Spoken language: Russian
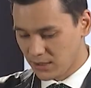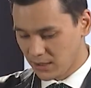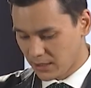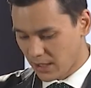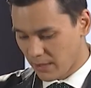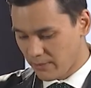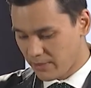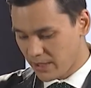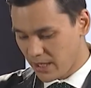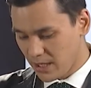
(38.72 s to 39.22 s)

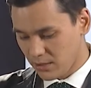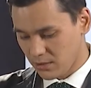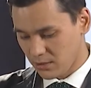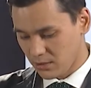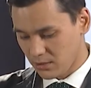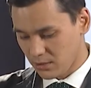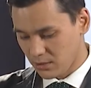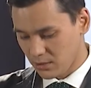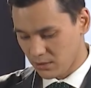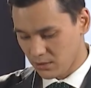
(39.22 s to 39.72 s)

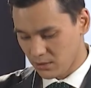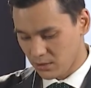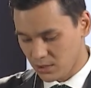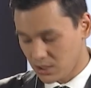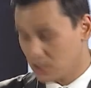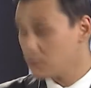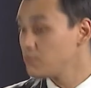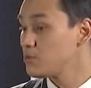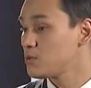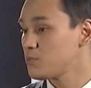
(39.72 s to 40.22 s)
одобрений,
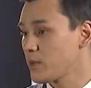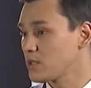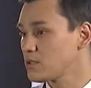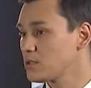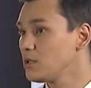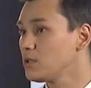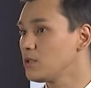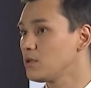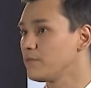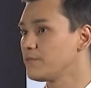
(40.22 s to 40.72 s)

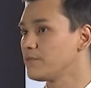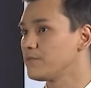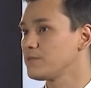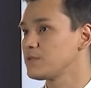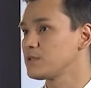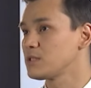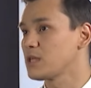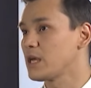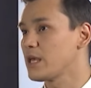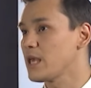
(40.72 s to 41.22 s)
70% э,
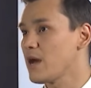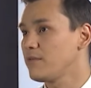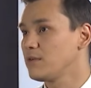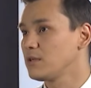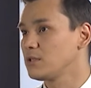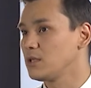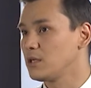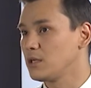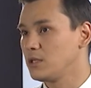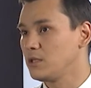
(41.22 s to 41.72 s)
заявок
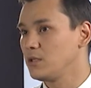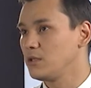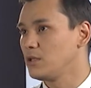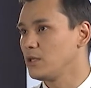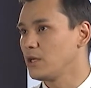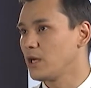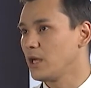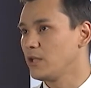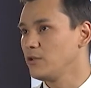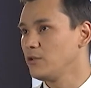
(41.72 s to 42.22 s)
на кредитные
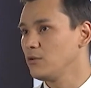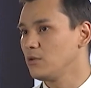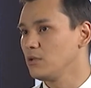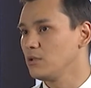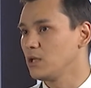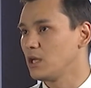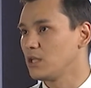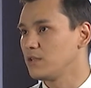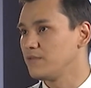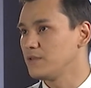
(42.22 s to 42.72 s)

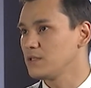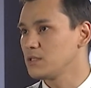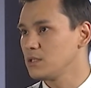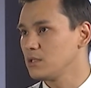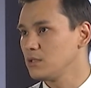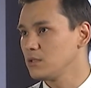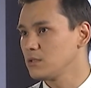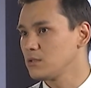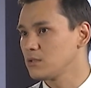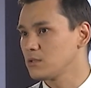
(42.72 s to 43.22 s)
каникулы от
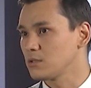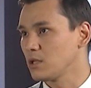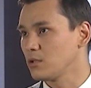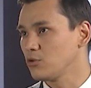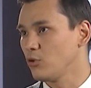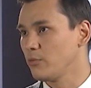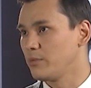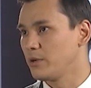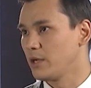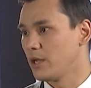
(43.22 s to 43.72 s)
физлиц
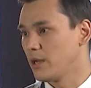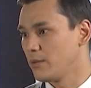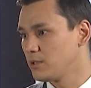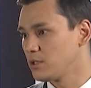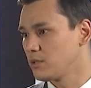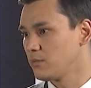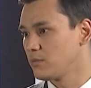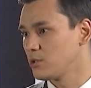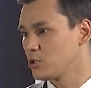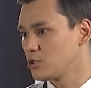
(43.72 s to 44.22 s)
одобрили? Об
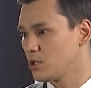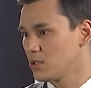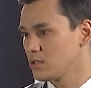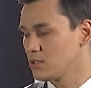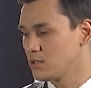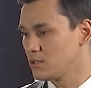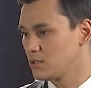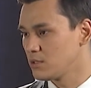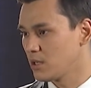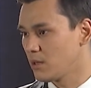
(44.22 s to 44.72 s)
этом отчитался
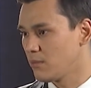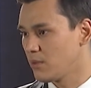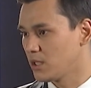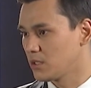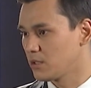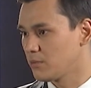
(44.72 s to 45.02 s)
Центробанк